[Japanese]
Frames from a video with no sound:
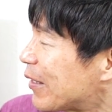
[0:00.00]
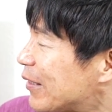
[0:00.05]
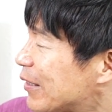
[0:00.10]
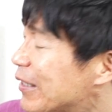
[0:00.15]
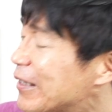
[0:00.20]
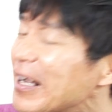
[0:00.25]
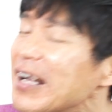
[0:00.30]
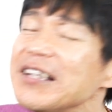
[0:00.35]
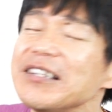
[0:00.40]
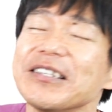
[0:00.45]

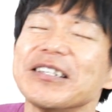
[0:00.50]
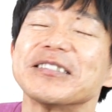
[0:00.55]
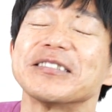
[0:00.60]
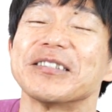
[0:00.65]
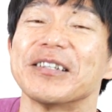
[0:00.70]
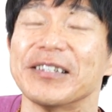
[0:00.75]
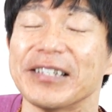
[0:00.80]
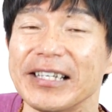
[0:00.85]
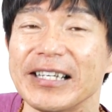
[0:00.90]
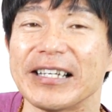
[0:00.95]
で、なんでかって
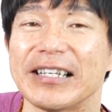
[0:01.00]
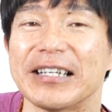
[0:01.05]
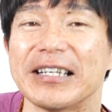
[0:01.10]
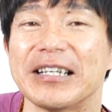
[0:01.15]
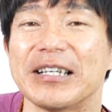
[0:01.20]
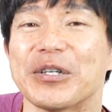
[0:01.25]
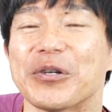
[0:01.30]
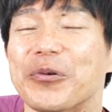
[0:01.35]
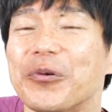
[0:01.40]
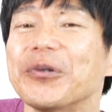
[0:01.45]
言ったらね、
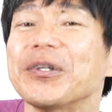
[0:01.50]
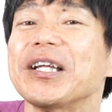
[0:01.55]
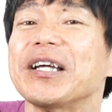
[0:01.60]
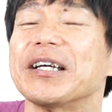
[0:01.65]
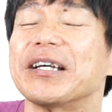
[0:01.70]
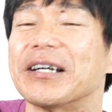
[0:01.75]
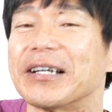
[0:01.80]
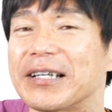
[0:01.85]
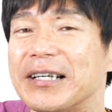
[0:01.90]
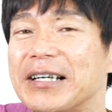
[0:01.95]
古
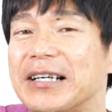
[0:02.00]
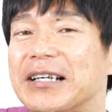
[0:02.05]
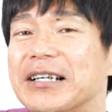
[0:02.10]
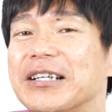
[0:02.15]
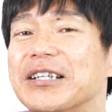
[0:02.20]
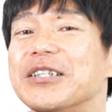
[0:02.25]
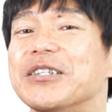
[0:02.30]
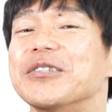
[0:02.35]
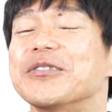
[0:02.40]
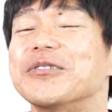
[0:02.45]
代から
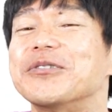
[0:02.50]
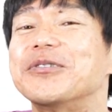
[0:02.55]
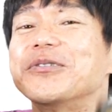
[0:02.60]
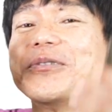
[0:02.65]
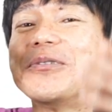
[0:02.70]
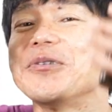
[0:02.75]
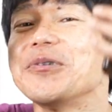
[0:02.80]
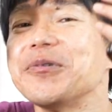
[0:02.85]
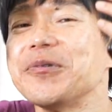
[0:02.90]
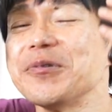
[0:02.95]

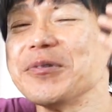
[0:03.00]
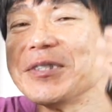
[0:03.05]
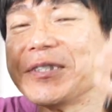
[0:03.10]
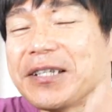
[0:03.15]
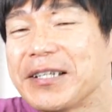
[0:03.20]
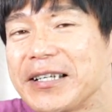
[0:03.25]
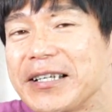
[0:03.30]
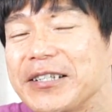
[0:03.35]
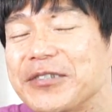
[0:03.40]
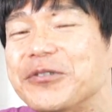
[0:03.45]
苦行をし
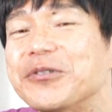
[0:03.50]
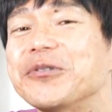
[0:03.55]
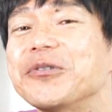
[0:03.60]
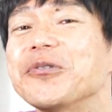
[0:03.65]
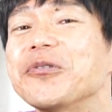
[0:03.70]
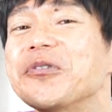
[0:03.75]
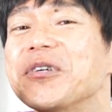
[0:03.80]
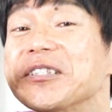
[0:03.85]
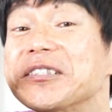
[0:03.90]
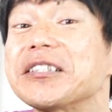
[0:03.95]
てね、苦
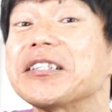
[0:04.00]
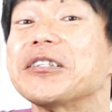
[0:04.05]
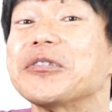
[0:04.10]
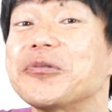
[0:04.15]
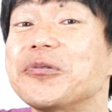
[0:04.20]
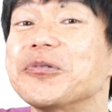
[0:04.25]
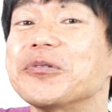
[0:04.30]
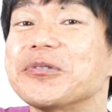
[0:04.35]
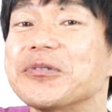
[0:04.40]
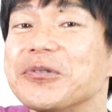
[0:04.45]
行が成
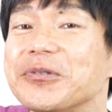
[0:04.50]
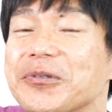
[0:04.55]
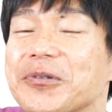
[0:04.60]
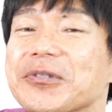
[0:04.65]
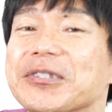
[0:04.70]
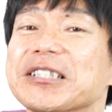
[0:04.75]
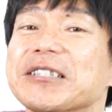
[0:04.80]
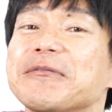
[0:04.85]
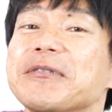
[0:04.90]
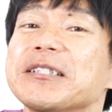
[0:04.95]
功する
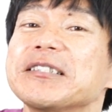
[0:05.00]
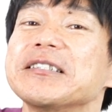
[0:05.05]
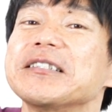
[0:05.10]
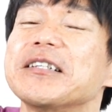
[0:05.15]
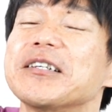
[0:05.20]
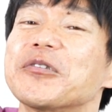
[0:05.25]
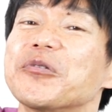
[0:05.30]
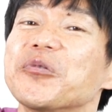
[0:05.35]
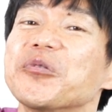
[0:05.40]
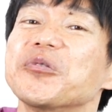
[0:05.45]
とシヴァ神
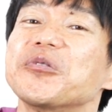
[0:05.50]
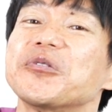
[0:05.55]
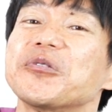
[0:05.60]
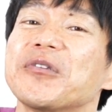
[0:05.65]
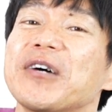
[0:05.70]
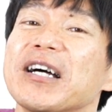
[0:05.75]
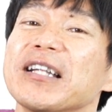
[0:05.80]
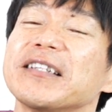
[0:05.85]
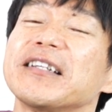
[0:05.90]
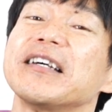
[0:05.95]
から恩
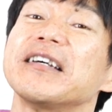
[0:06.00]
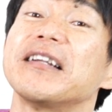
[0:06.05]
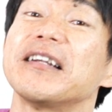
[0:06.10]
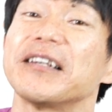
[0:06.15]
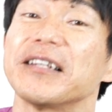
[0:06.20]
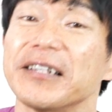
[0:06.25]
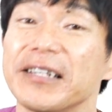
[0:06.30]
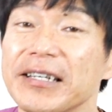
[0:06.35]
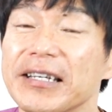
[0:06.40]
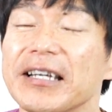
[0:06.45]
寵が与えら
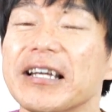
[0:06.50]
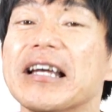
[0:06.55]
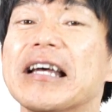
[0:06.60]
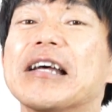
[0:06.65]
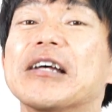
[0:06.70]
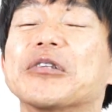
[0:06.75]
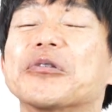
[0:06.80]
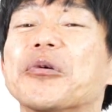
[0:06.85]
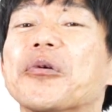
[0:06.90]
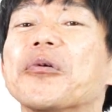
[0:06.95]
れて、
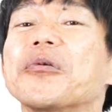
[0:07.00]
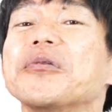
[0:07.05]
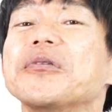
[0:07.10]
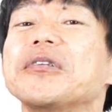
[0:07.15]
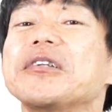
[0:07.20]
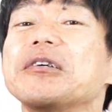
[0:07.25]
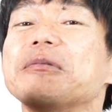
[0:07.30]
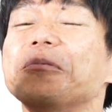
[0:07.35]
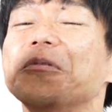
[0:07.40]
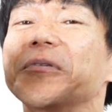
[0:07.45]
と
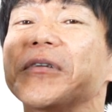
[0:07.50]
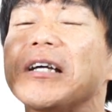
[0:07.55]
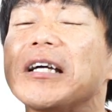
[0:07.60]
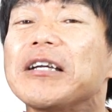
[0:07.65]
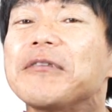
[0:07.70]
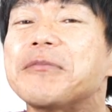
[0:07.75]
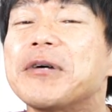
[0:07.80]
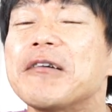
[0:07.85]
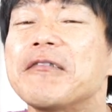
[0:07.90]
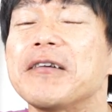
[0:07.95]
んでも
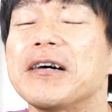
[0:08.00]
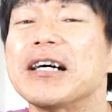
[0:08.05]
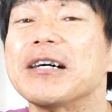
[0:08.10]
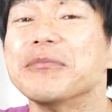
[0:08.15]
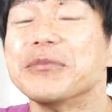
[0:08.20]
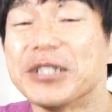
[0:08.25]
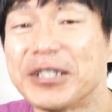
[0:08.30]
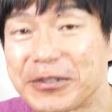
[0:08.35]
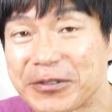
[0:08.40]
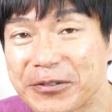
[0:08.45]
ないパワーが
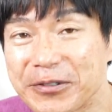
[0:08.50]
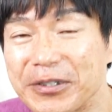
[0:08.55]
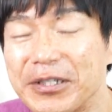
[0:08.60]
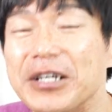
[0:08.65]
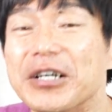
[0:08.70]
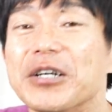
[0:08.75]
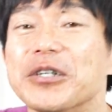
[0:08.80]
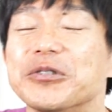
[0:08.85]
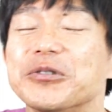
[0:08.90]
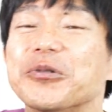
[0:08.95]
身につく、
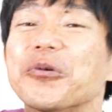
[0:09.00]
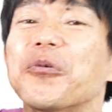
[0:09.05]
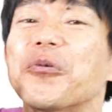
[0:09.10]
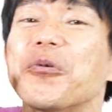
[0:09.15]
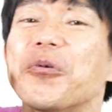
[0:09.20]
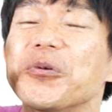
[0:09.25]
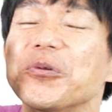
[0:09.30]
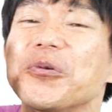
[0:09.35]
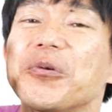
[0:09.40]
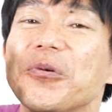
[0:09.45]

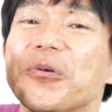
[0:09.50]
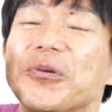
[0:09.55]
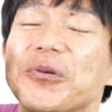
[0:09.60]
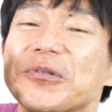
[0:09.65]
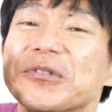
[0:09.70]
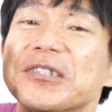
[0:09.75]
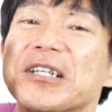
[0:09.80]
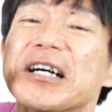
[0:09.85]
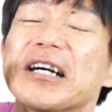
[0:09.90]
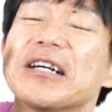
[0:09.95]
超能
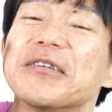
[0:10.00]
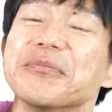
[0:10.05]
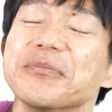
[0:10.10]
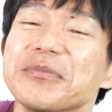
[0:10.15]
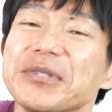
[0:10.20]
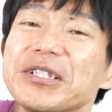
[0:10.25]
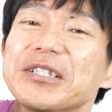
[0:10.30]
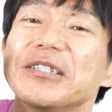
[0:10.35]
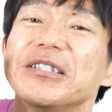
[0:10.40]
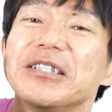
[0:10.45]
力が
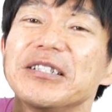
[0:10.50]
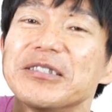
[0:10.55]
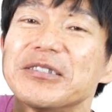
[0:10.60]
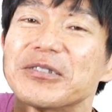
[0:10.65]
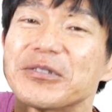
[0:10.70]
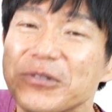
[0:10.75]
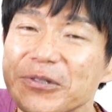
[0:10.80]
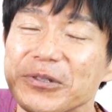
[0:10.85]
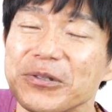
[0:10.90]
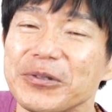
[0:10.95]
身に
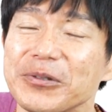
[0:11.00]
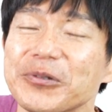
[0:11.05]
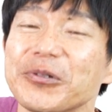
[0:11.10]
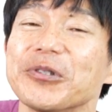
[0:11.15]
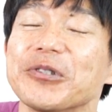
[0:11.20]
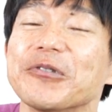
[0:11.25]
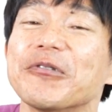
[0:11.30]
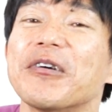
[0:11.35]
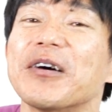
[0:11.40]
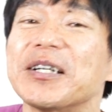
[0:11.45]
つくと
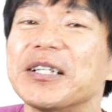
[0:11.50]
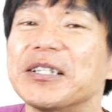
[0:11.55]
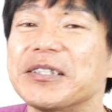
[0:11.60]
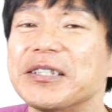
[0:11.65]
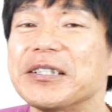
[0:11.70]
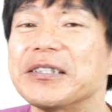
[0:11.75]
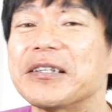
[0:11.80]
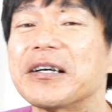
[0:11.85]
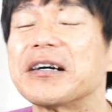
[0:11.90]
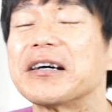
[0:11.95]
言われ
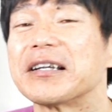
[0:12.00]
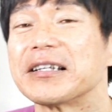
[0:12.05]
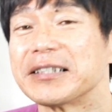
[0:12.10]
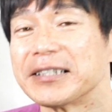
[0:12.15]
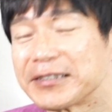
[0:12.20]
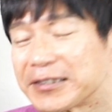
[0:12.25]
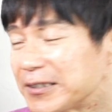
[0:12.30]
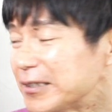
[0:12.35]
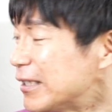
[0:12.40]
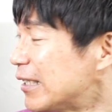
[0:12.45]
ていたから
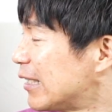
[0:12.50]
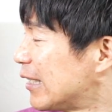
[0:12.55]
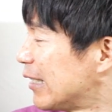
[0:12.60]
です。